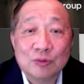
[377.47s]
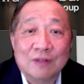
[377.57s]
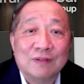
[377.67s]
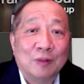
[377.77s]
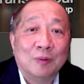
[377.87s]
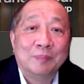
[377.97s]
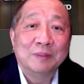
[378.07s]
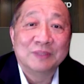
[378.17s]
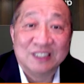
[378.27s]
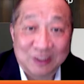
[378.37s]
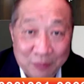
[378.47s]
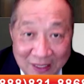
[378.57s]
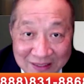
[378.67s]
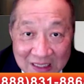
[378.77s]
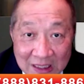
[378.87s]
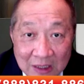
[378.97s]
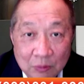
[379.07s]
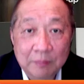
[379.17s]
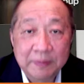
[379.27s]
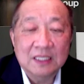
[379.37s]
这个算法我并不喜欢，
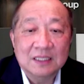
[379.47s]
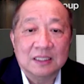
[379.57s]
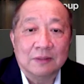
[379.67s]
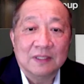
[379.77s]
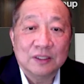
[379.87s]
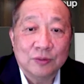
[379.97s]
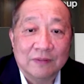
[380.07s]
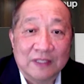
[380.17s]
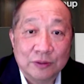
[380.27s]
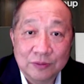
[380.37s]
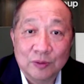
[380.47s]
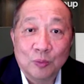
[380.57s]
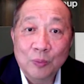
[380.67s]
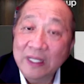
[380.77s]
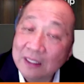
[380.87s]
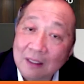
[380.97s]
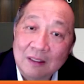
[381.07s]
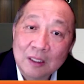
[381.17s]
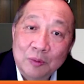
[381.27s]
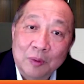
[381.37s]
我比较喜欢的算法就是
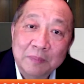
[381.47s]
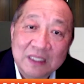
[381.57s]
归到